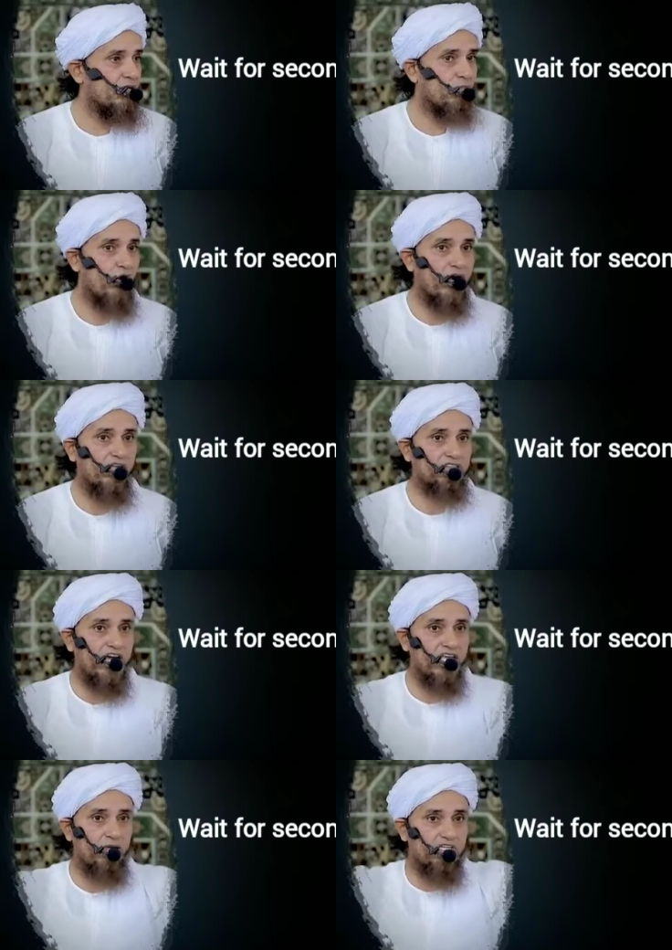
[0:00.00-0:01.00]
मौलाना तारी
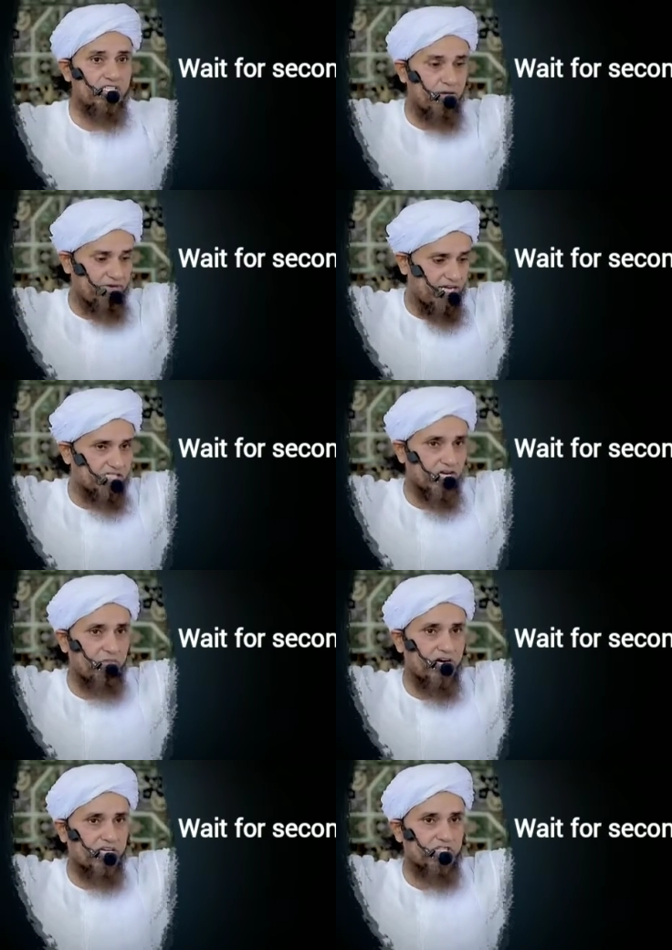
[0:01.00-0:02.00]
तारिजमिल साहब ने ऐसे
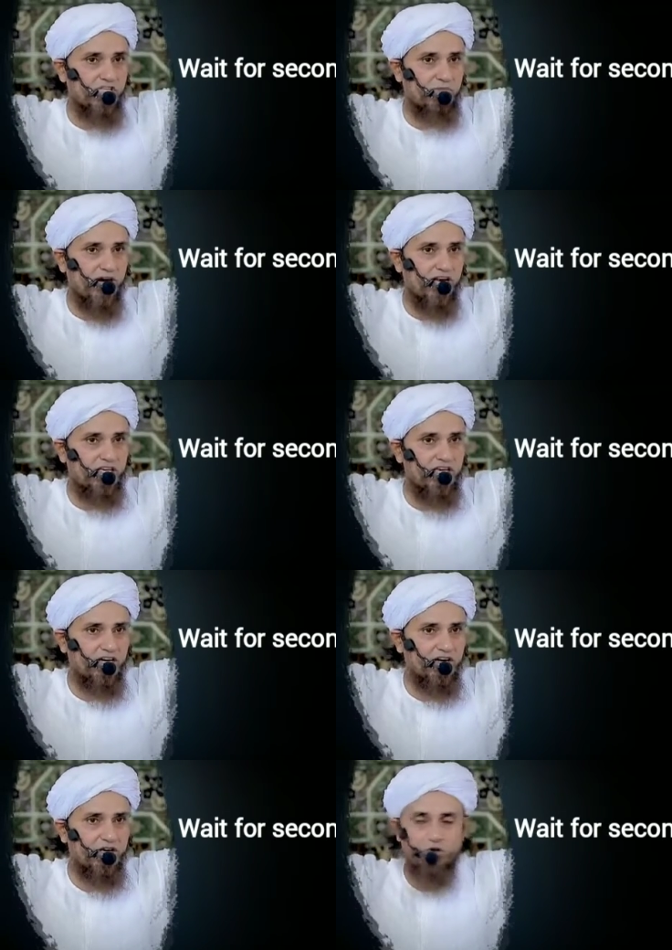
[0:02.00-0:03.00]
हमारा इस्तकबाल किया
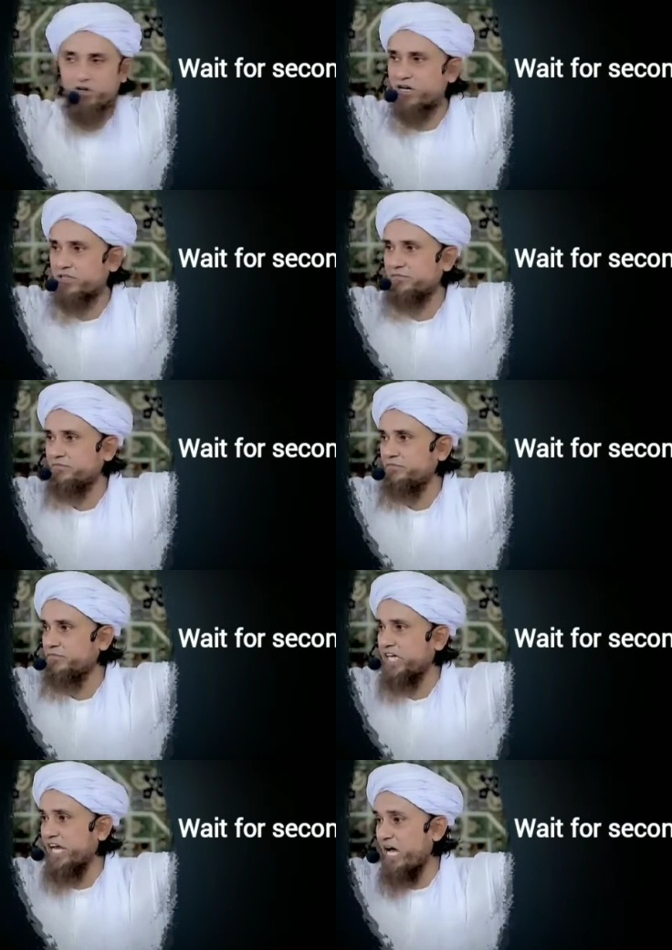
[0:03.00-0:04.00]
खड़े होकर
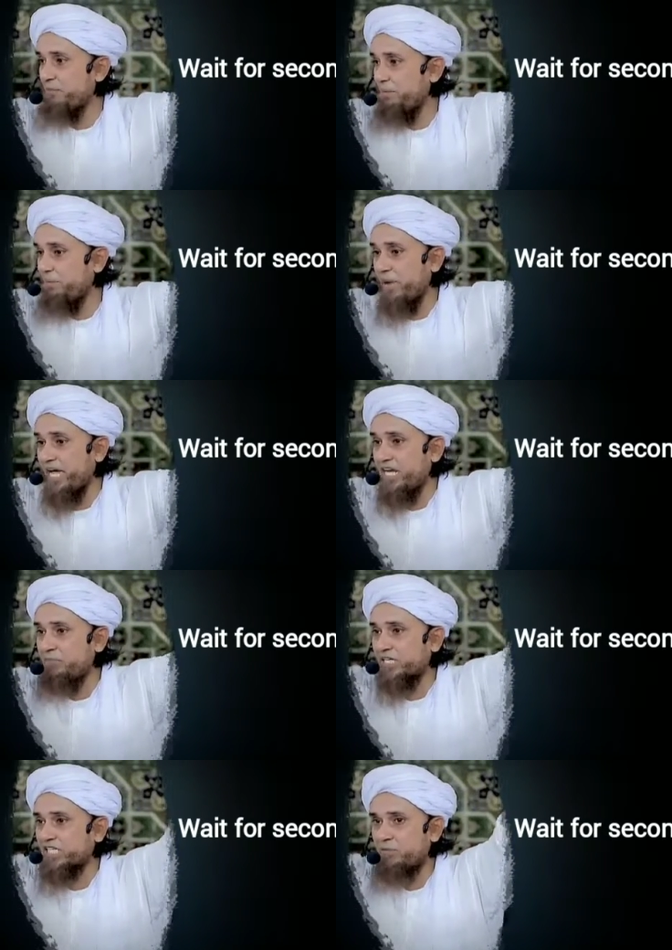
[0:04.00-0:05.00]
कह रहे हमें पहली
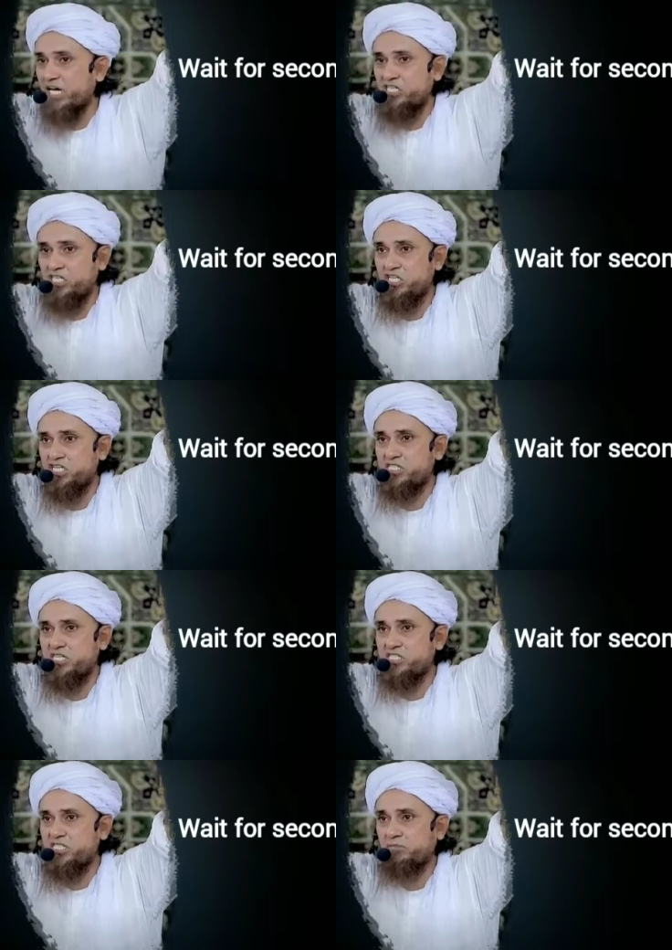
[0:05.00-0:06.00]
मरतबा किसी शख्स
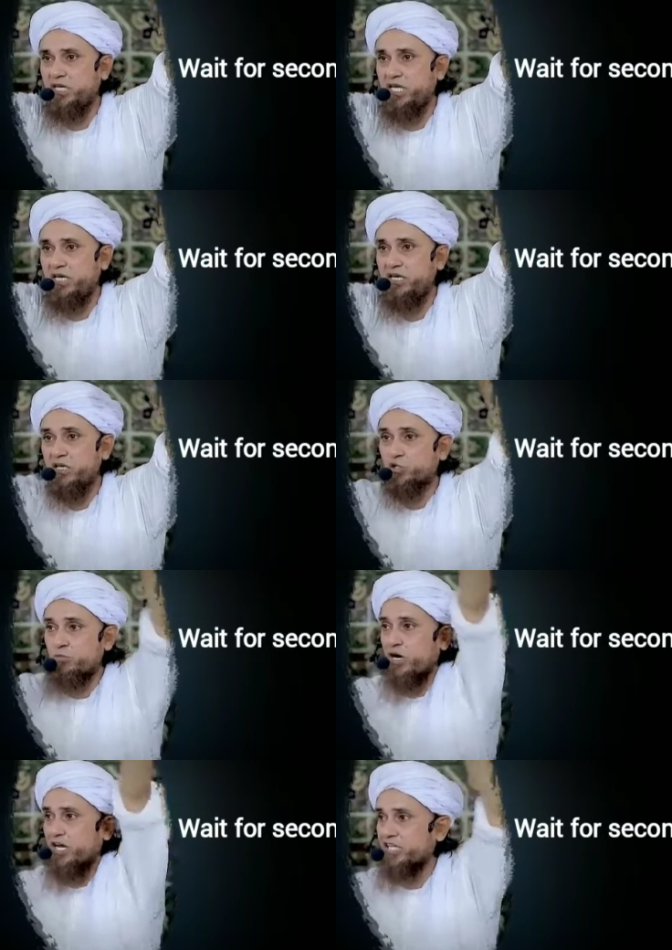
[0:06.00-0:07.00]
से इज्जत मिली तो
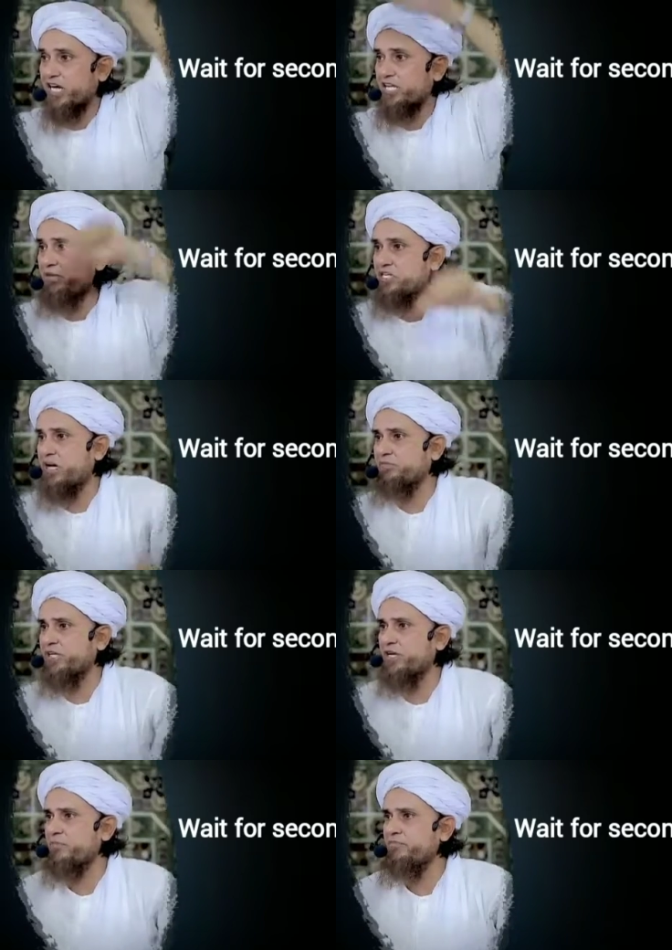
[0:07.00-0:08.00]
मौलाना तारिजमिल साहब
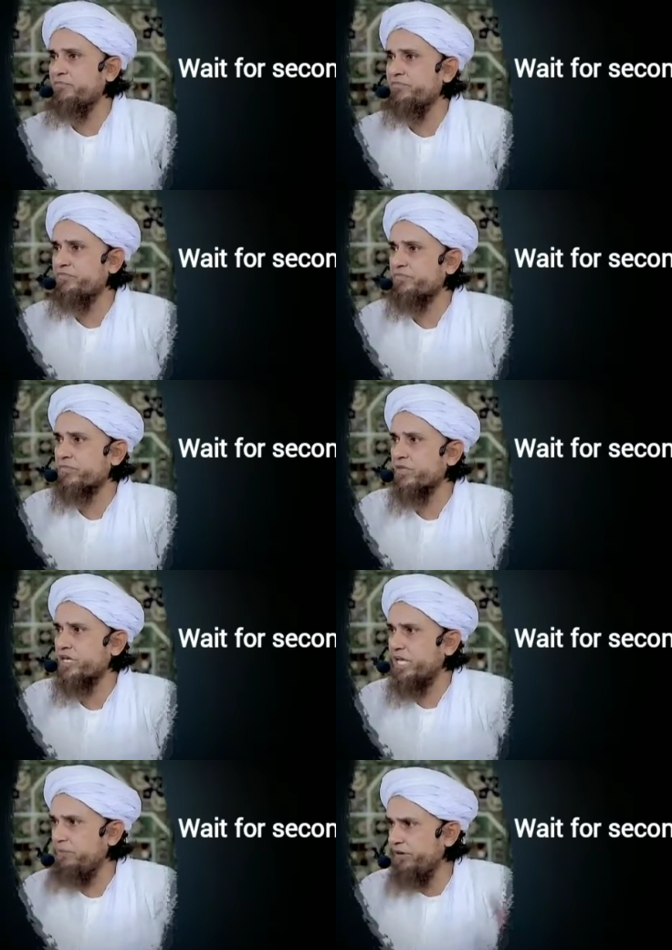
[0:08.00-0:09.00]
थे
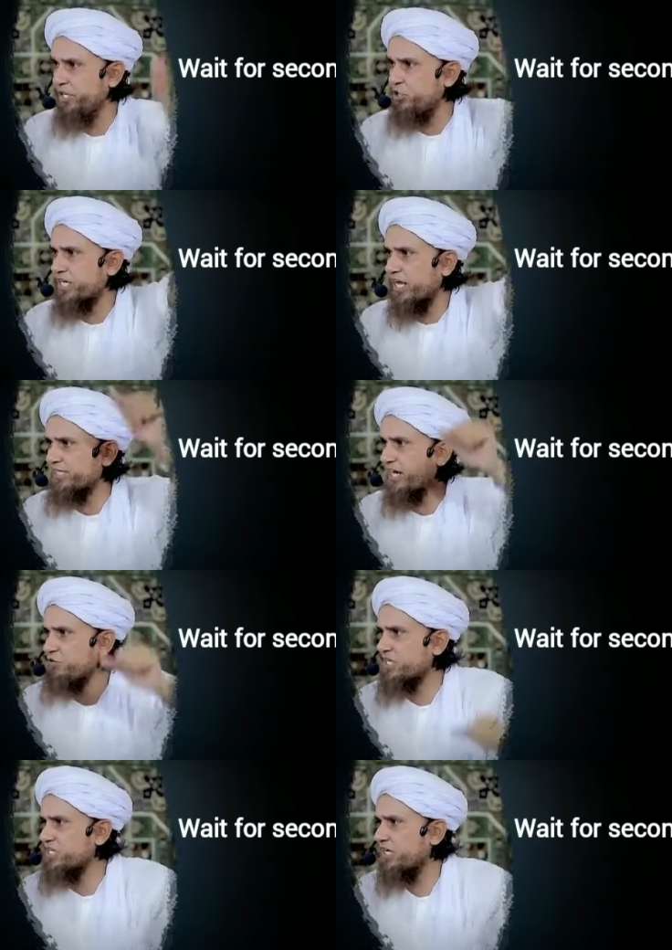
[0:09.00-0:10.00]
ये भी वीडियो चलाता ना
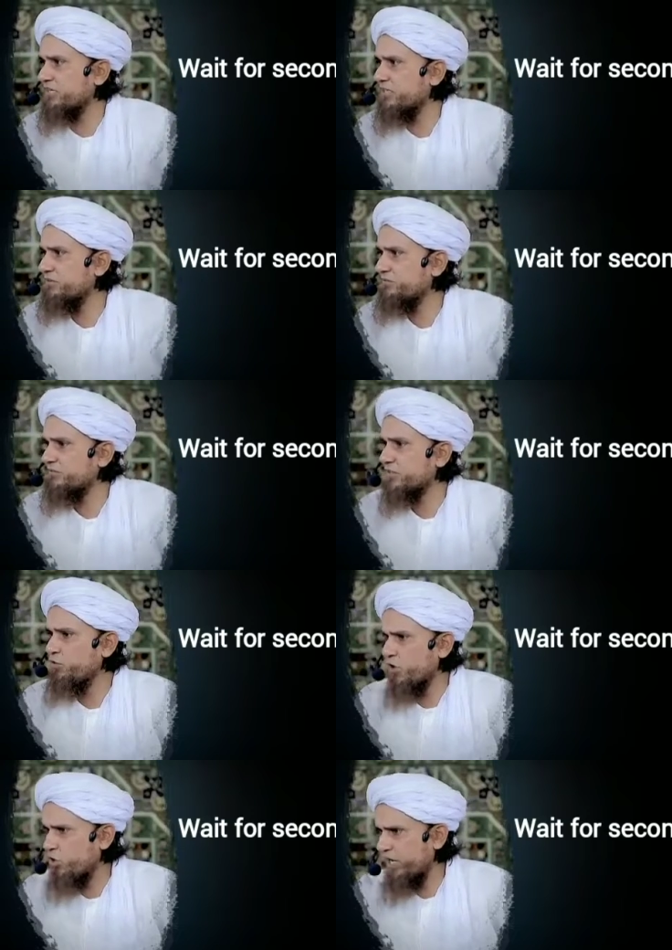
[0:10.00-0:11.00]
उसके साथ
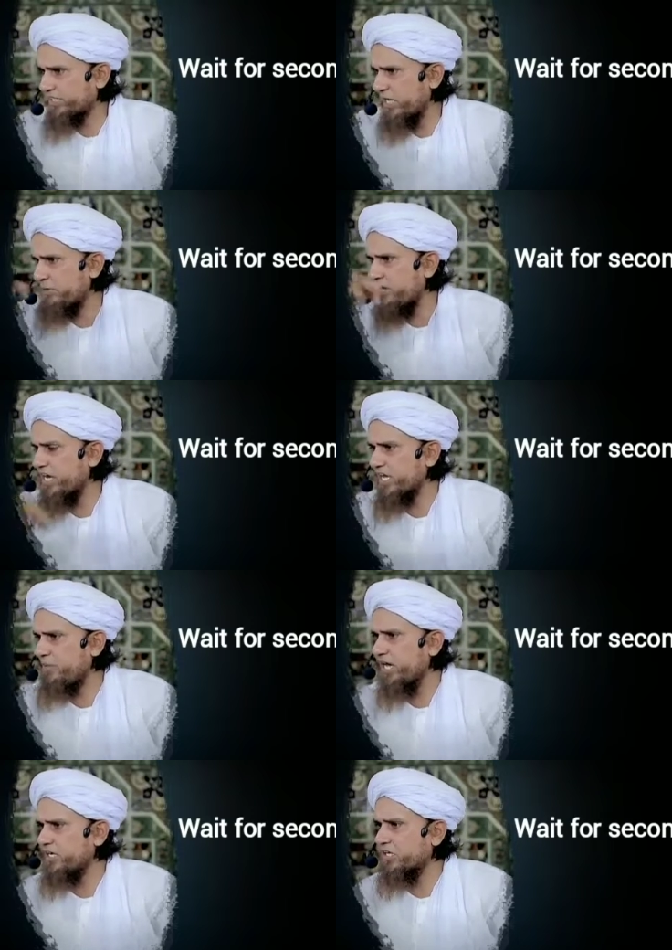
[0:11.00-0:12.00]
वो रो रहा था अपना वाक्य
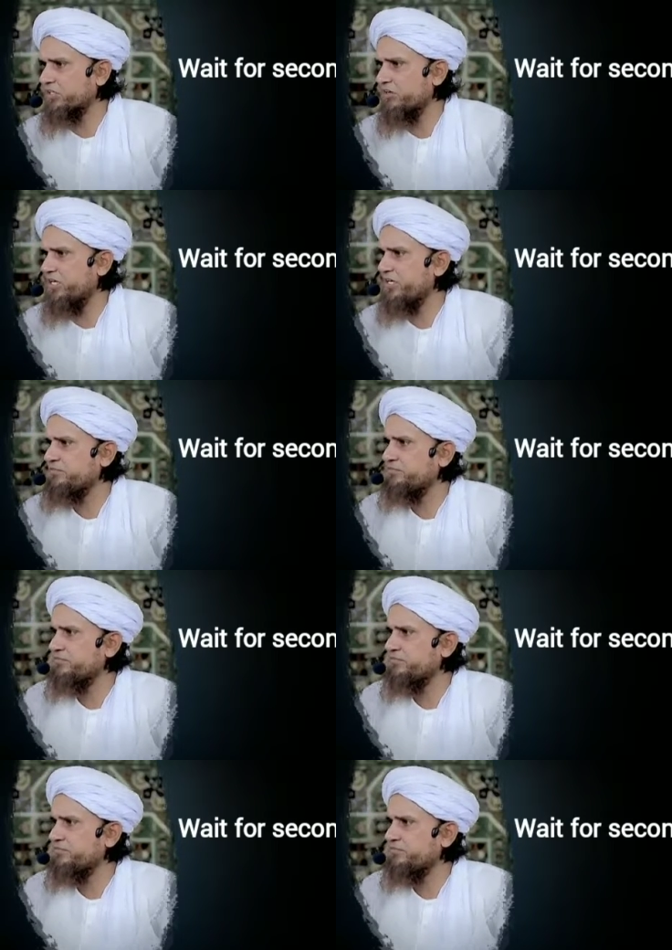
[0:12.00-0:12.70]
बयान करते हुए